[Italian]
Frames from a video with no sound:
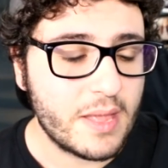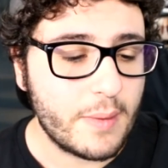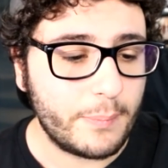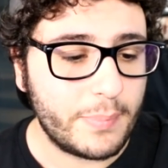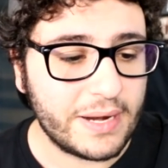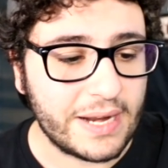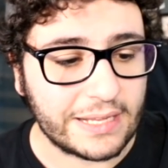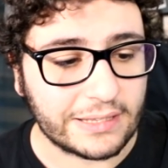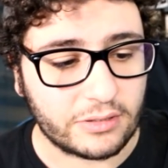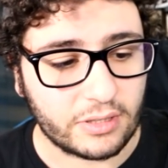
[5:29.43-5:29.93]

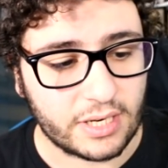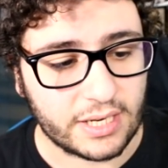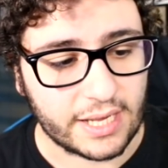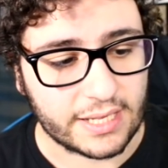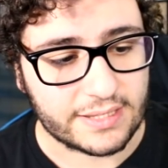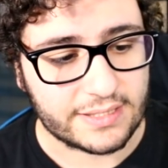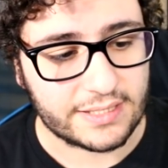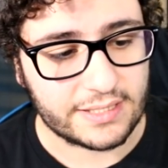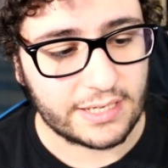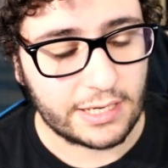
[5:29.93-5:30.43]
Peraltro
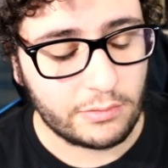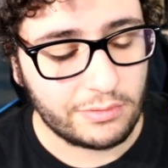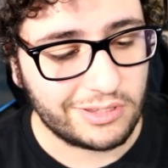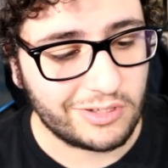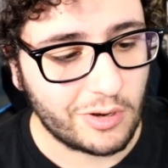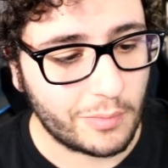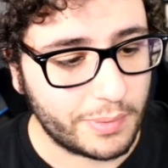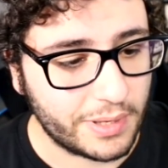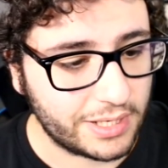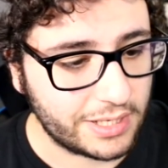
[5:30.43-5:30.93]
ragazzi,
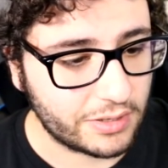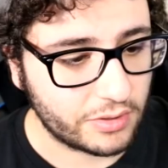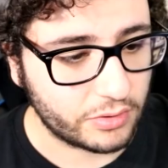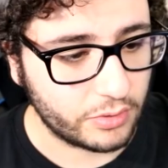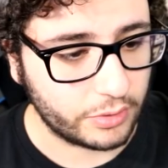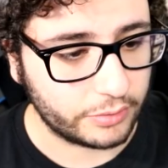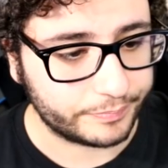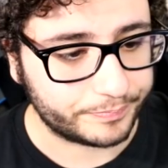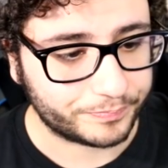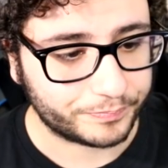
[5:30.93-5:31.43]
nell'ultimo
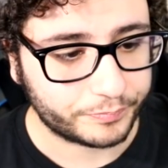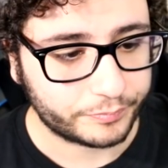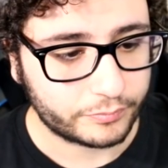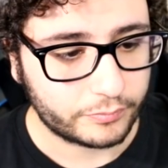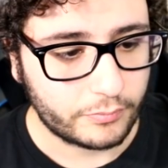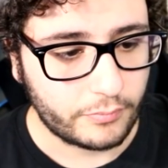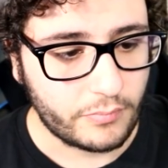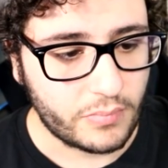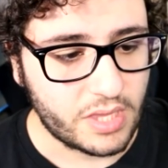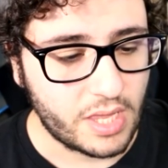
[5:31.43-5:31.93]
periodo
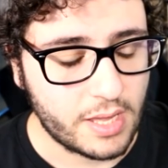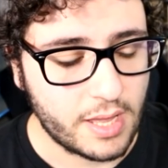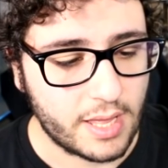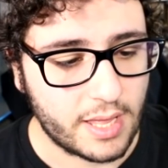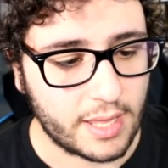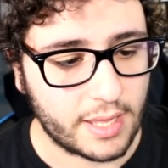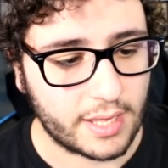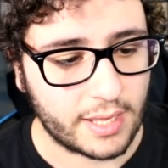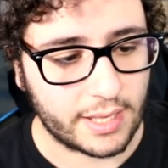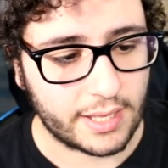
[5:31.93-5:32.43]

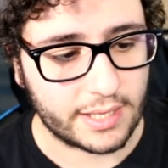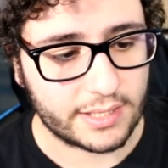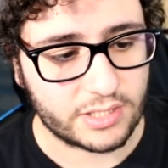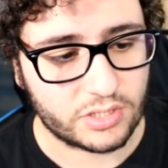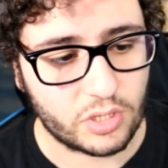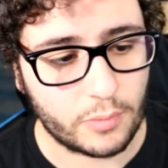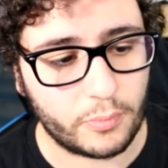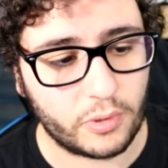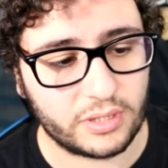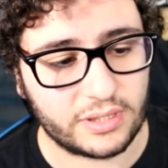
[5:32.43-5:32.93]
eh,
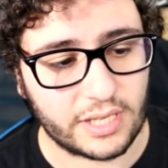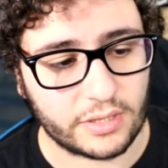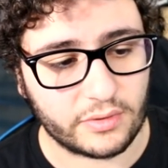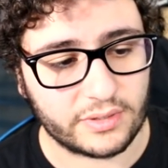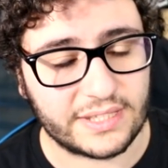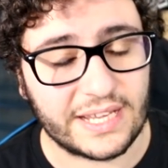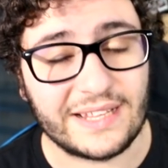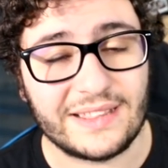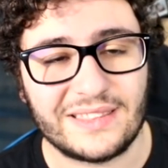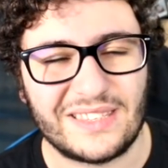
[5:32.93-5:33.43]
sto portando
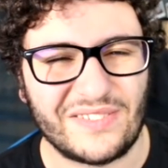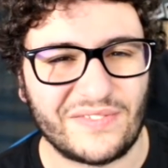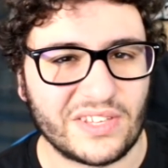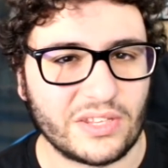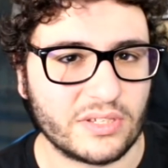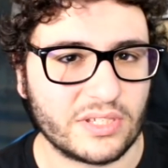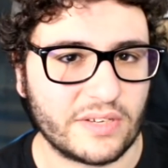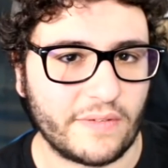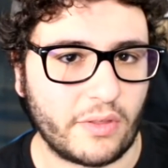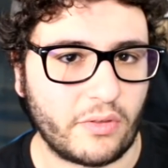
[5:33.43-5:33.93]
tanti
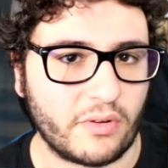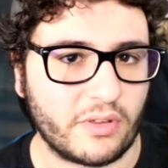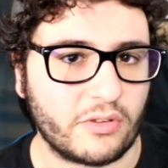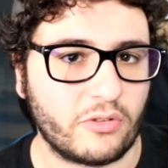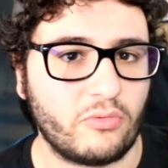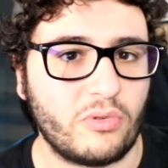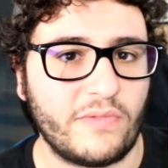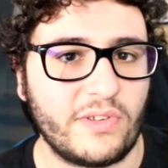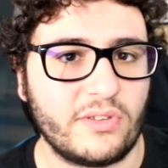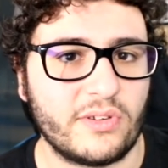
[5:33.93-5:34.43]
video, se avete
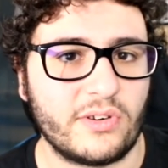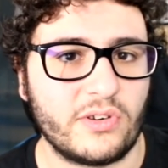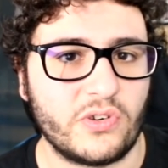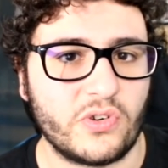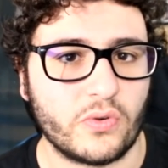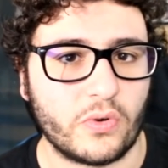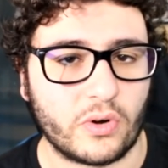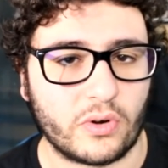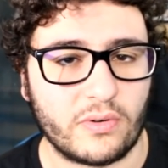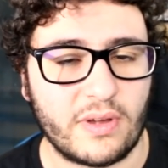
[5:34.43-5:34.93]
notato due video al
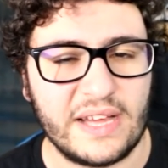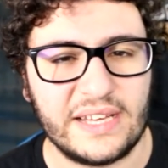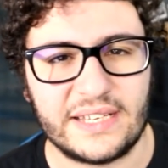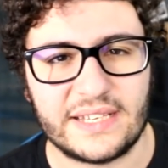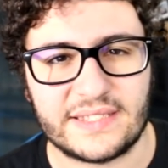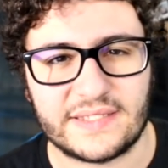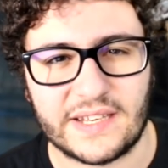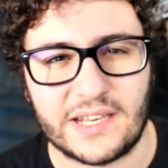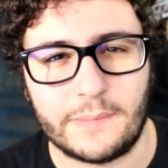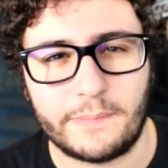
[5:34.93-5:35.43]
giorno,
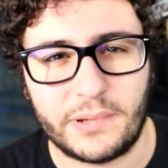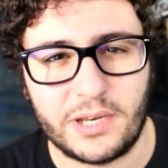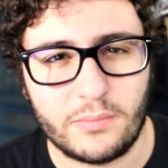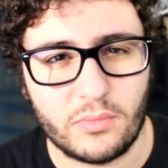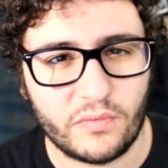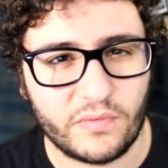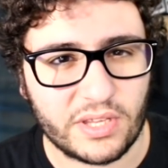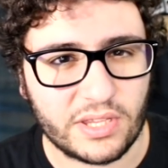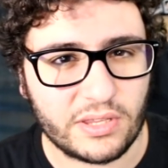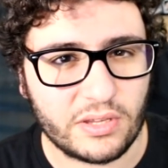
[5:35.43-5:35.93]
anche se il
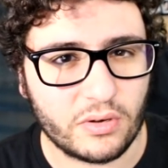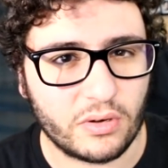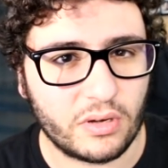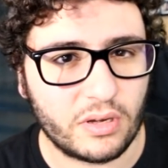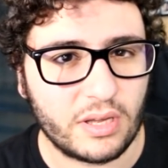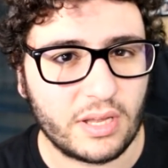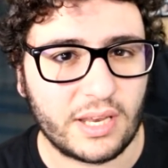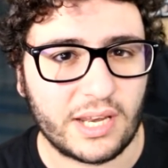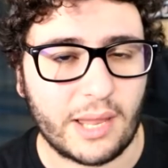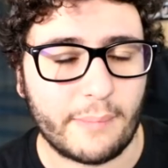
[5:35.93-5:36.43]
primo
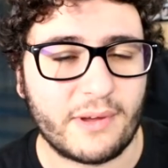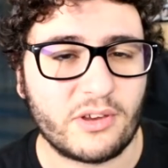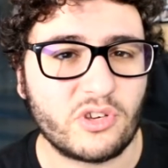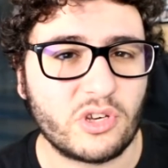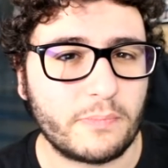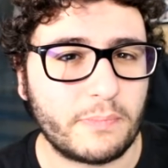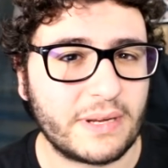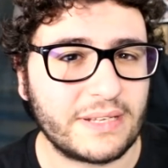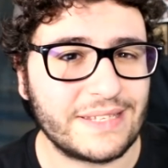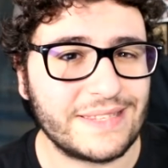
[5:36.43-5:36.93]
video la
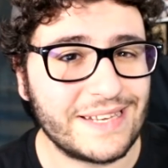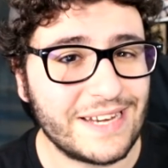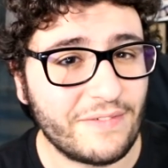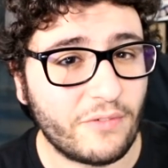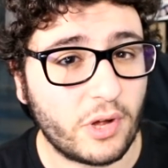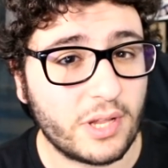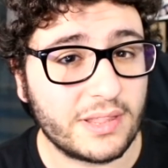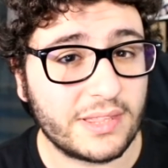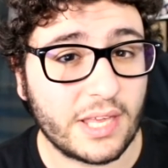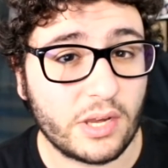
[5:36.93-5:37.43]
maggior parte delle
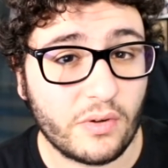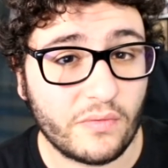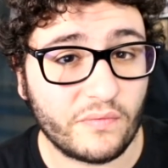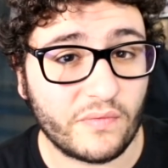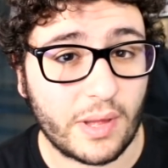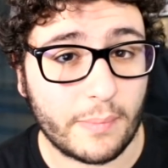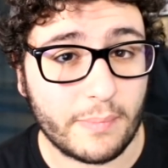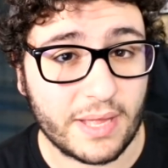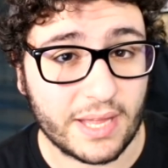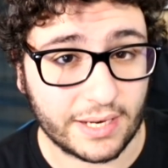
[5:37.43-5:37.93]
volte non
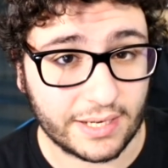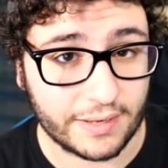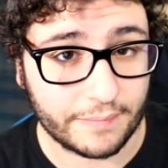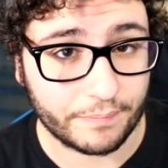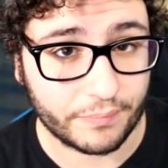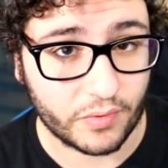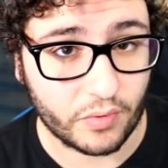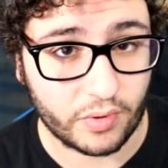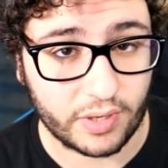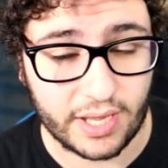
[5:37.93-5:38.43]
va bene,
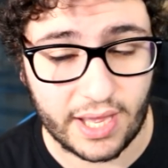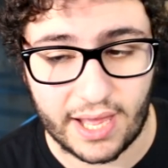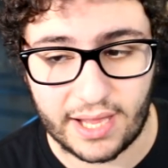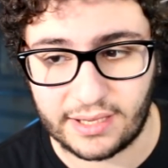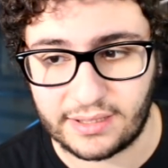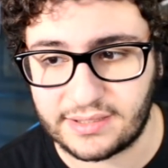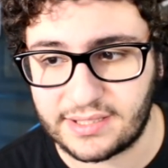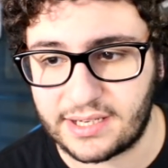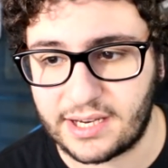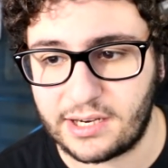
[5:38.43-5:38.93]

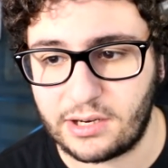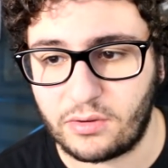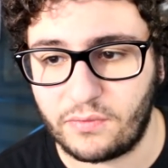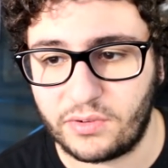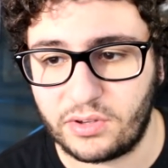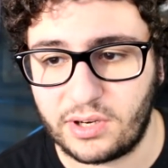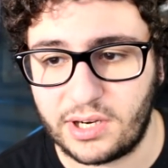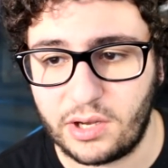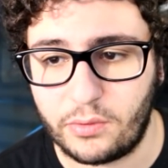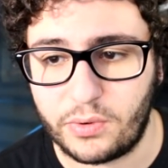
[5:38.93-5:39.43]
ok? Se carico un
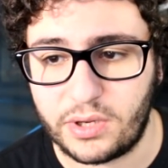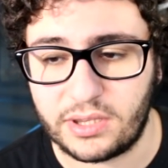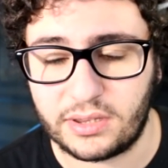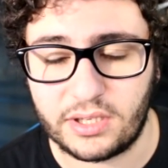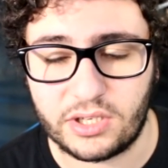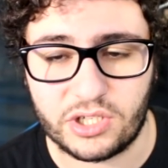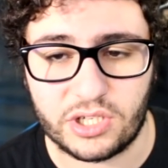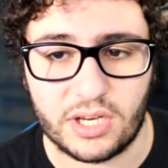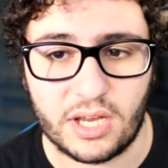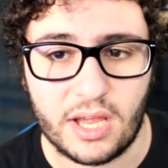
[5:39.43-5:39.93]
video alle
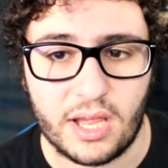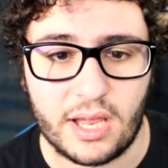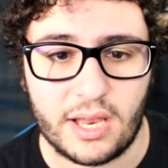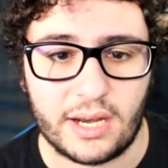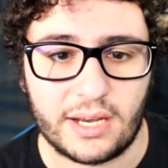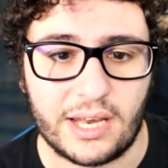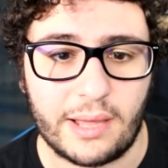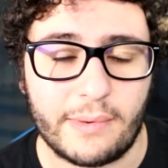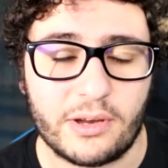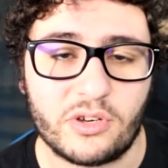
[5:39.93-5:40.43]
15,
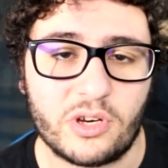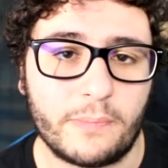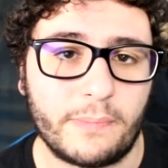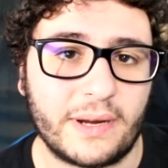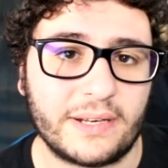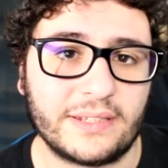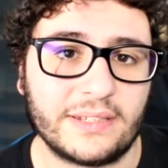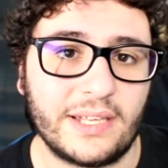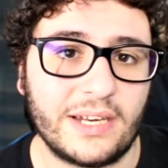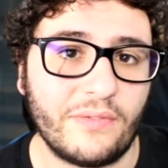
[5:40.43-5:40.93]
la maggior
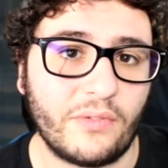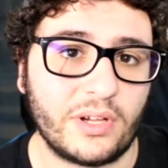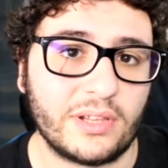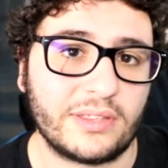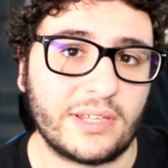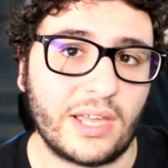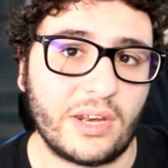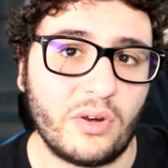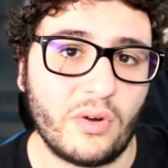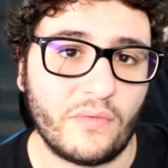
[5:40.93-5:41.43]
parte delle
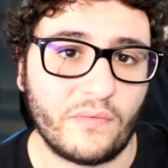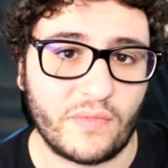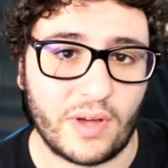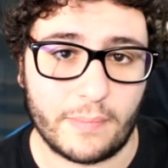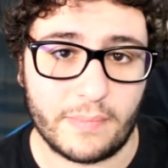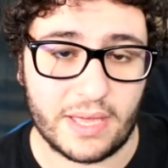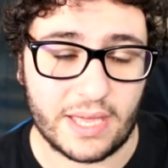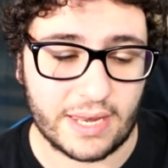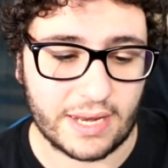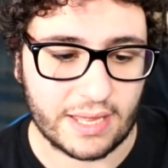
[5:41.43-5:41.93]
volte non va
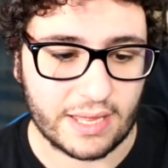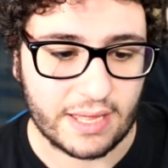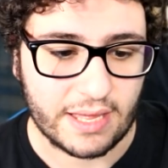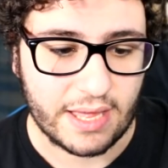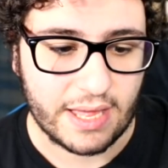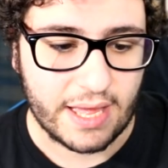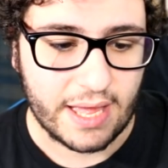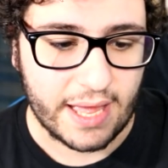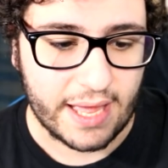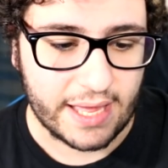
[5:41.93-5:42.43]
bene.
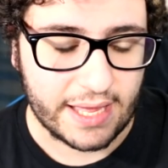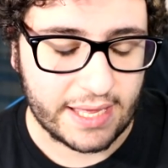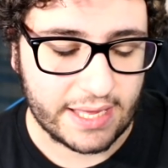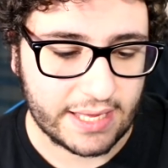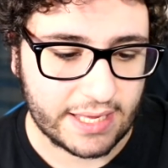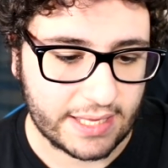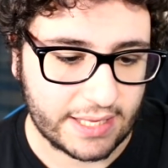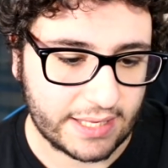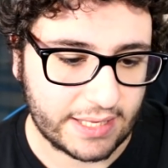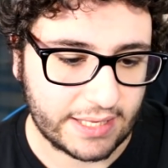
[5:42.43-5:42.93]

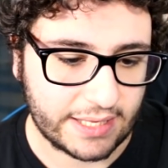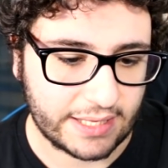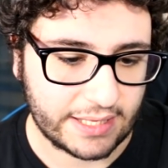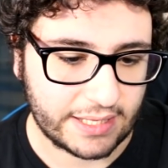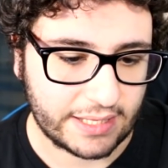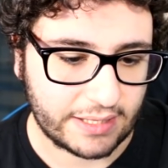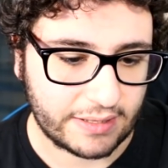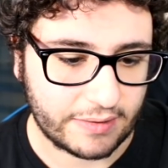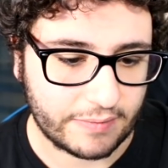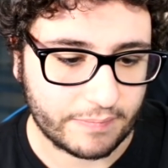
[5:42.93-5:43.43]

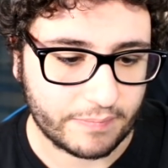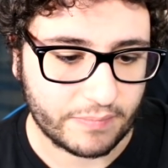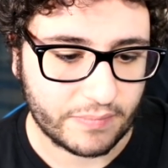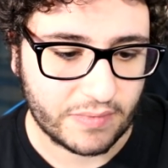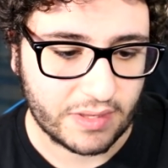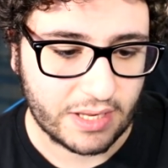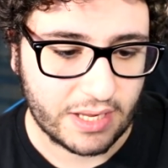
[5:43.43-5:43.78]
E